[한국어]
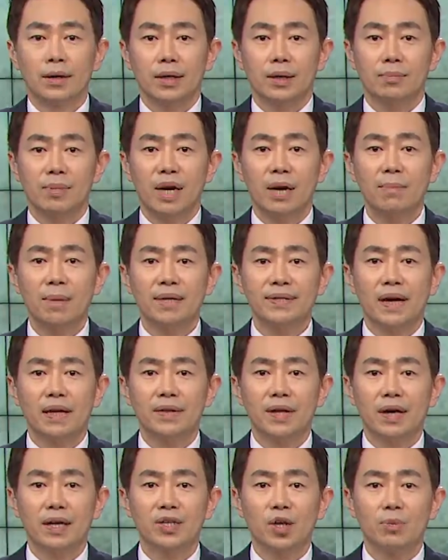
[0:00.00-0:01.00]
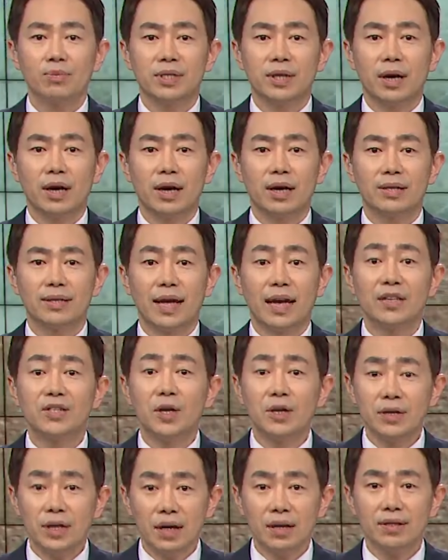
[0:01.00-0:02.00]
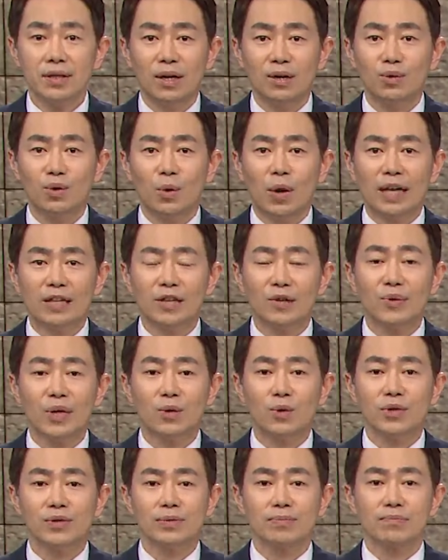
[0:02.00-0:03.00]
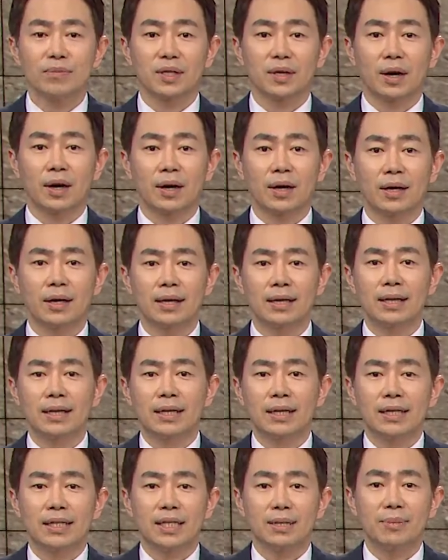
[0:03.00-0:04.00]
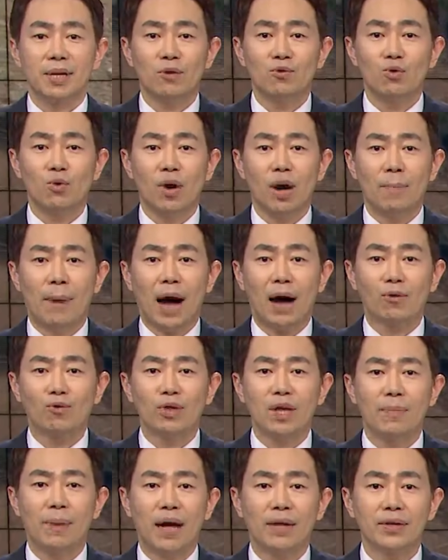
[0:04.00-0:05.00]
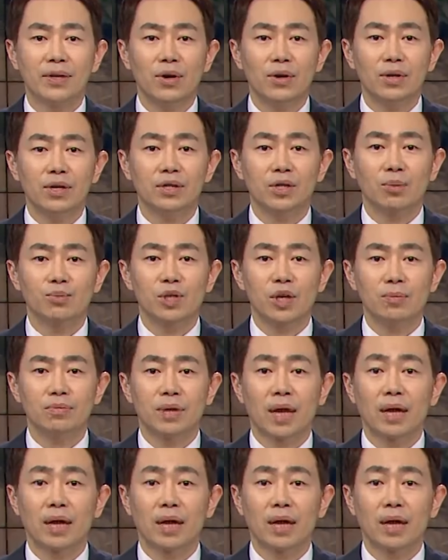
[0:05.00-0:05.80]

미얀마 사태가 점차 내전 양상으로 확대되고 있습니다. 시민군과 반군의 반격이 점점